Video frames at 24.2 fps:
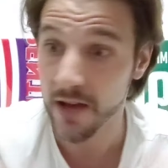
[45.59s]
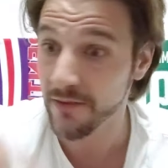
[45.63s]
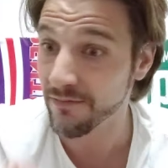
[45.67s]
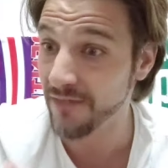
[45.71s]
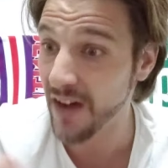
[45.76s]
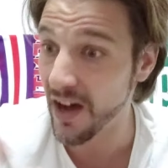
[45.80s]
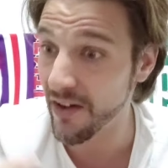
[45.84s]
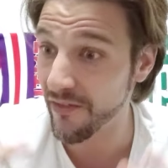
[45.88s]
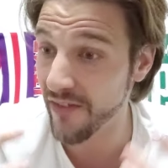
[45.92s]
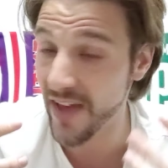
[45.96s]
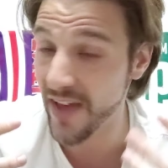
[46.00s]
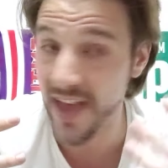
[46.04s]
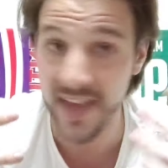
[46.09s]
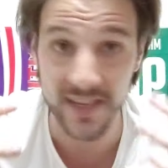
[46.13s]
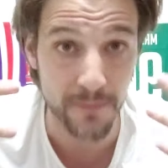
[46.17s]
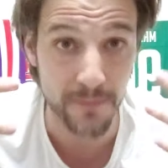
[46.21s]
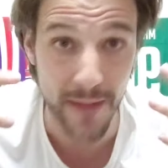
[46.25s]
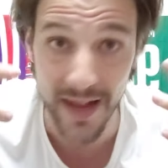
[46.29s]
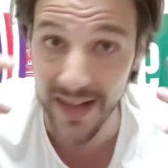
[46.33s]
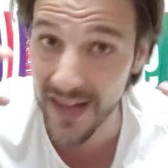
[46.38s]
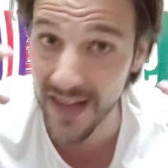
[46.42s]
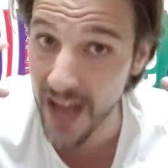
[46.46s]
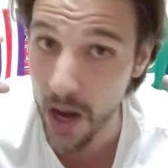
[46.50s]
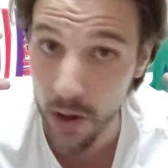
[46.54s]
Va bene
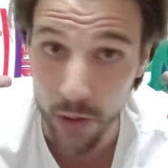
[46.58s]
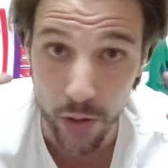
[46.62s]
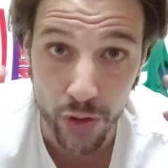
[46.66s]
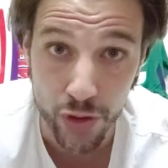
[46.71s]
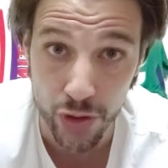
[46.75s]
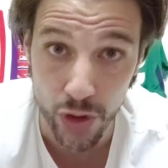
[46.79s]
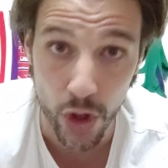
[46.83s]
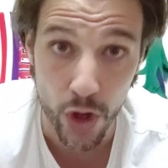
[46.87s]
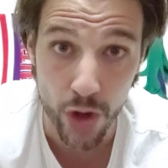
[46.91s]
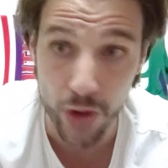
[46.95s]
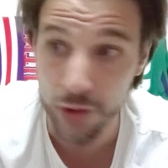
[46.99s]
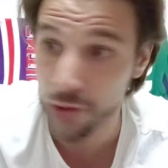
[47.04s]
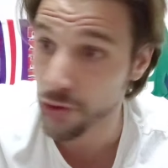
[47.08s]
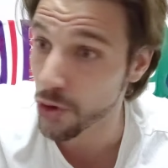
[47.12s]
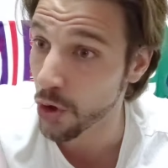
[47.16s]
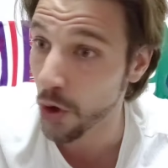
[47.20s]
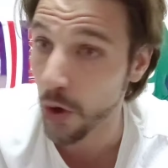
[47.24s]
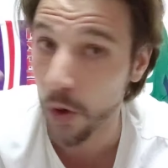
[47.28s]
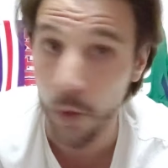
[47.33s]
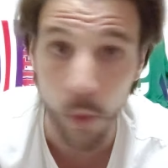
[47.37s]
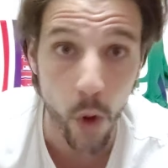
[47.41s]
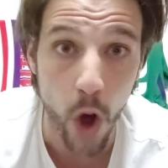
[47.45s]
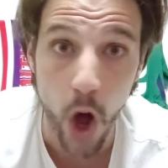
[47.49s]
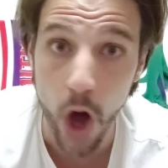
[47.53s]
sbagliato
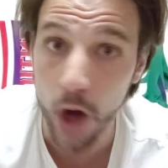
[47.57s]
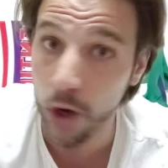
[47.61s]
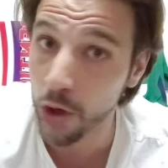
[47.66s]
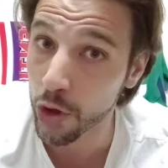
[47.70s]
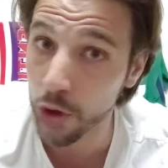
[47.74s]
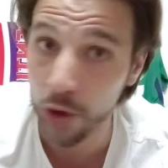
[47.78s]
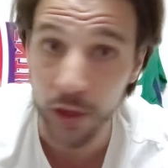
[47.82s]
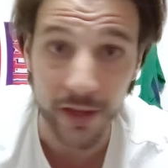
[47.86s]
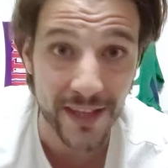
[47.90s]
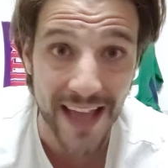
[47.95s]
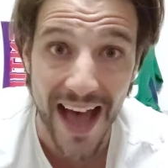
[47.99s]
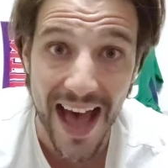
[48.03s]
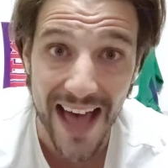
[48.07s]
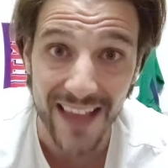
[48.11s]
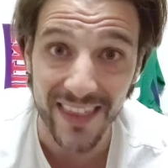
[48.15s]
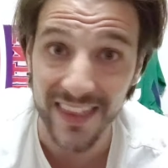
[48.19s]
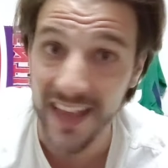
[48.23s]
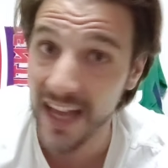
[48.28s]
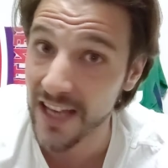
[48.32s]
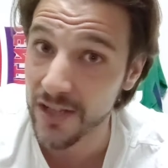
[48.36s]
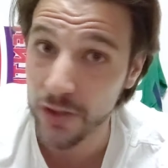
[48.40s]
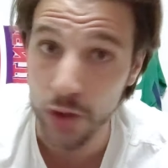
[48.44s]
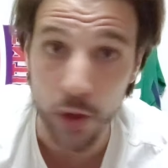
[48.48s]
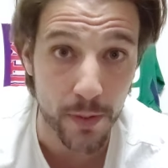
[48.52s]
giorno, luogo,
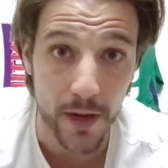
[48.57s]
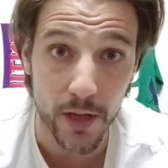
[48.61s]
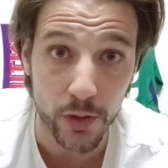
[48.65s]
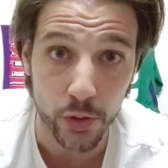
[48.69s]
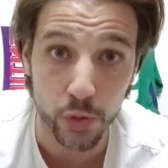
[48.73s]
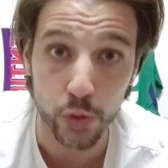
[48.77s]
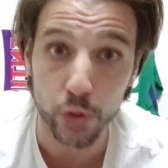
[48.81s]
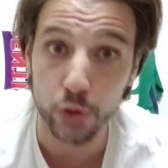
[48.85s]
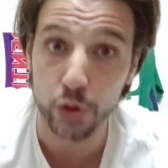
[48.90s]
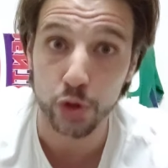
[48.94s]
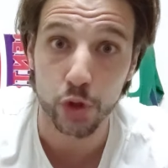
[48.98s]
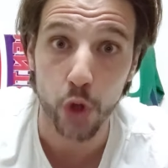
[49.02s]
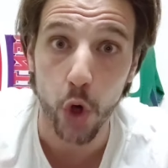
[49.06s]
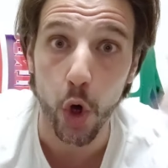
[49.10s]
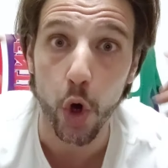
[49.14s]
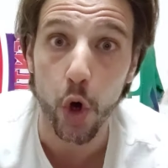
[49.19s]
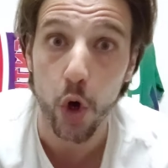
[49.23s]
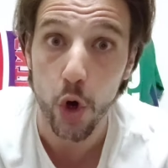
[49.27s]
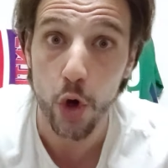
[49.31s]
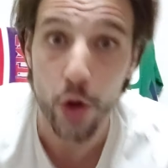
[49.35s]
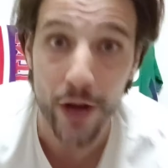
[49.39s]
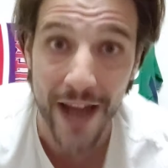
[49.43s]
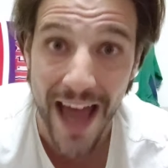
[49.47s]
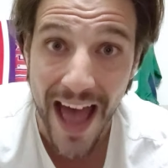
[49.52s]
data e
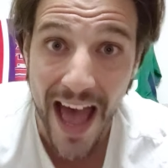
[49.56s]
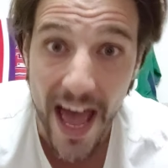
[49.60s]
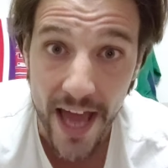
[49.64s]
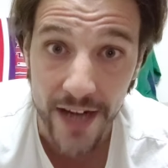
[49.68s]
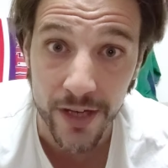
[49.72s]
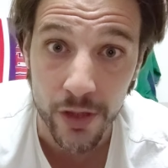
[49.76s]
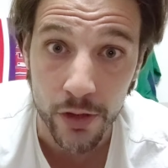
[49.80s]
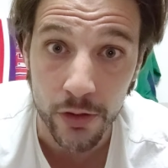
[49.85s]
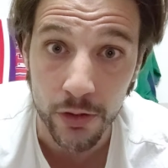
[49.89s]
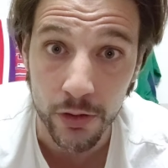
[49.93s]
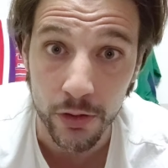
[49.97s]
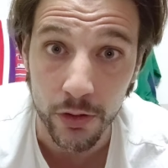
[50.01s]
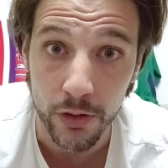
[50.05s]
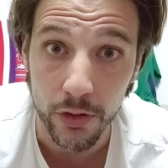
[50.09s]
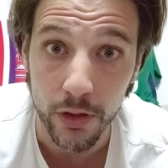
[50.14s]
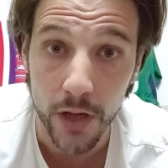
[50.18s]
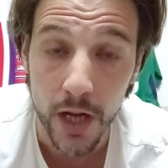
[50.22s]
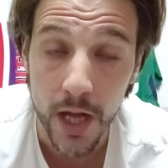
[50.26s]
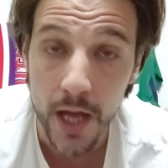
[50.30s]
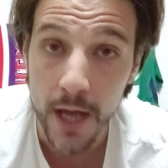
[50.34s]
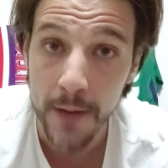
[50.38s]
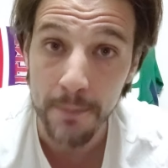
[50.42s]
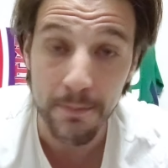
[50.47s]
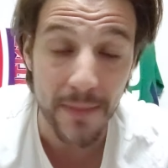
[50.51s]
soprattutto orario.
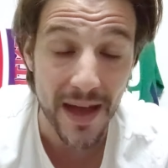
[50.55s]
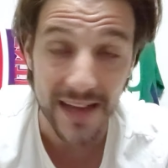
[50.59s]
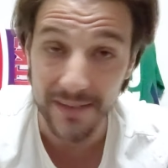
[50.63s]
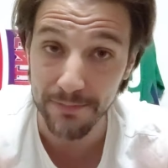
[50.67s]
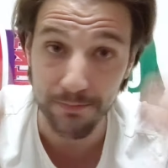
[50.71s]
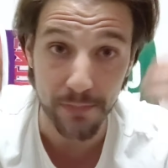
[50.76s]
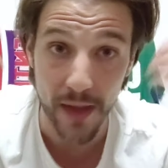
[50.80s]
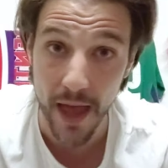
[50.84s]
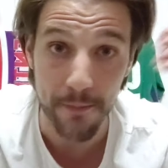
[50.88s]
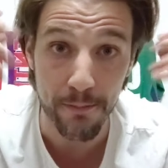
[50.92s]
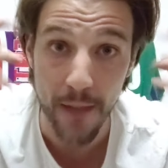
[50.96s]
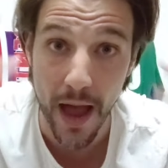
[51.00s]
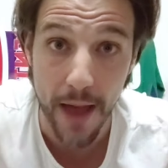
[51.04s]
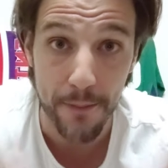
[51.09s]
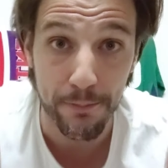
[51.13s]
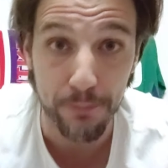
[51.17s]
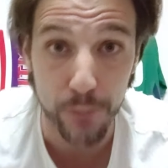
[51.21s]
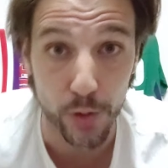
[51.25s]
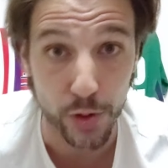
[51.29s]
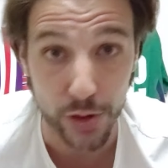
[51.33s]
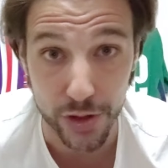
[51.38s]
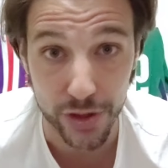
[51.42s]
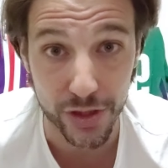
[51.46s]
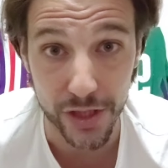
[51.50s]
Ma, beh, ma è
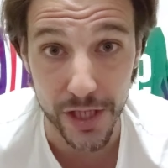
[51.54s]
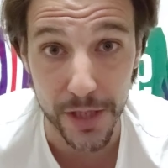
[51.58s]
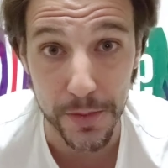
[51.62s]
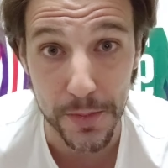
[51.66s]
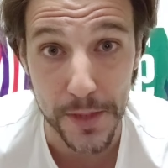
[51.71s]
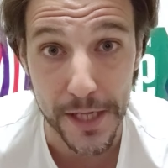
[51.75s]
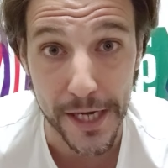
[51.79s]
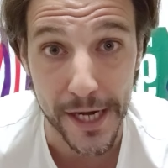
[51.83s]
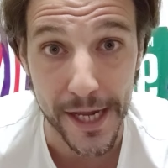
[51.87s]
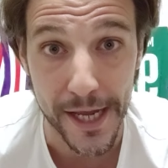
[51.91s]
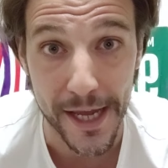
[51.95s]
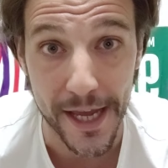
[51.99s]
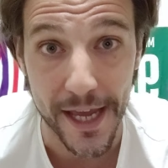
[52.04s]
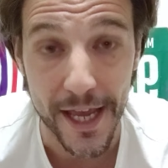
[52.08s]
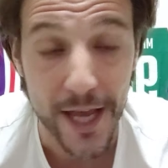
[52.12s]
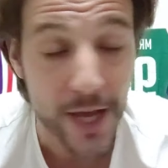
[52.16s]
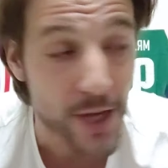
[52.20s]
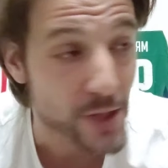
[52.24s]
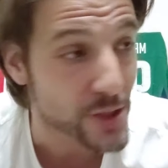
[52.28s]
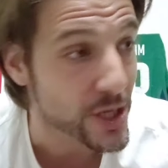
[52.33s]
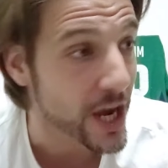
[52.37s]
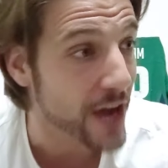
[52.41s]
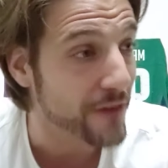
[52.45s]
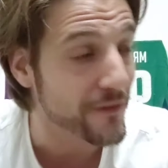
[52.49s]
possibile?
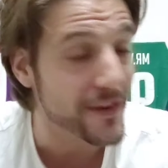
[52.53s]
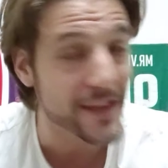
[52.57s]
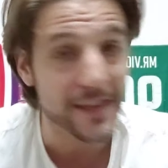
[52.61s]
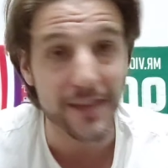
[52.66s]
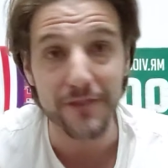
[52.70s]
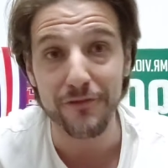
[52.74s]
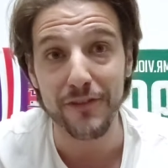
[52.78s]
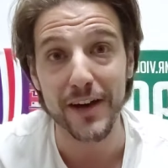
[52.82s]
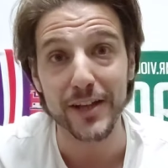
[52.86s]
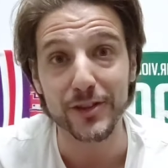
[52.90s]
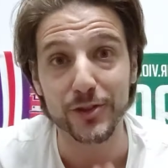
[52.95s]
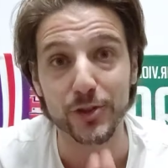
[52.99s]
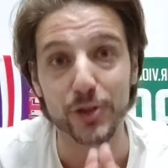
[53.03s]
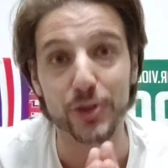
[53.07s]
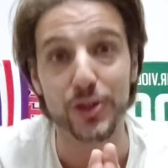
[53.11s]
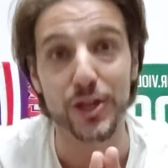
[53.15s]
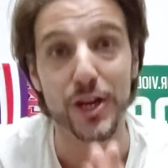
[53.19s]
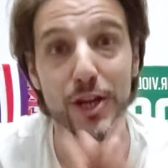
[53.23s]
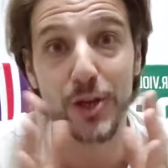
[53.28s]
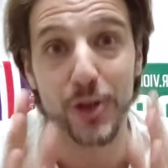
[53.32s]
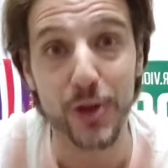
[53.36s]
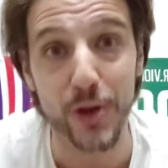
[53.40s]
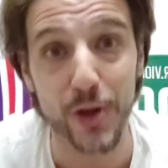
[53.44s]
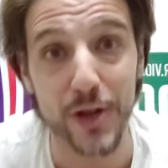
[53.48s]
Ci avete fatto
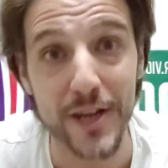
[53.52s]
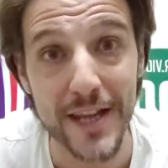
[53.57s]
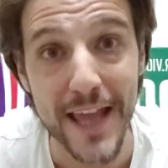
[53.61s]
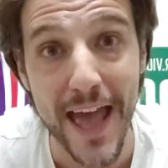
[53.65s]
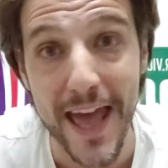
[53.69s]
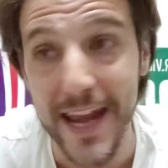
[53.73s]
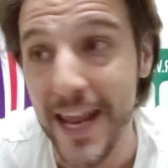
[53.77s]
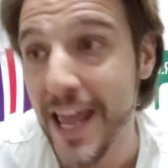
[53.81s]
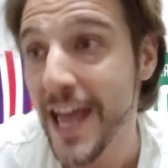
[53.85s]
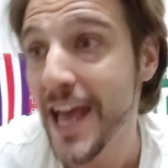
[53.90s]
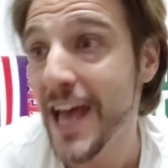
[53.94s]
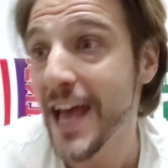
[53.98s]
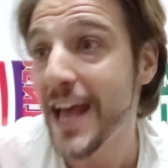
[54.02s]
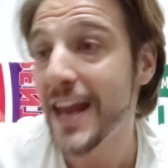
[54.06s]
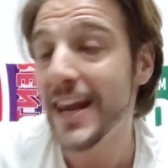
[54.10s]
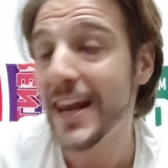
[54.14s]
tre gol ieri.